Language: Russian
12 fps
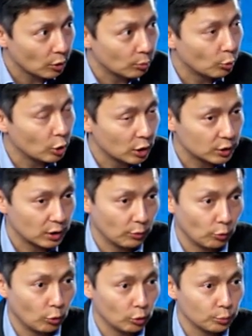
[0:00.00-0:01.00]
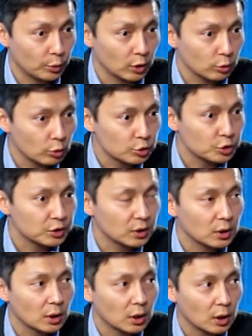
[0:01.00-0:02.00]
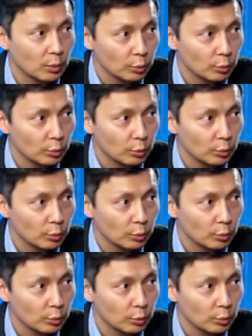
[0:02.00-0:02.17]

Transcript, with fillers: Более того, он продолжит э,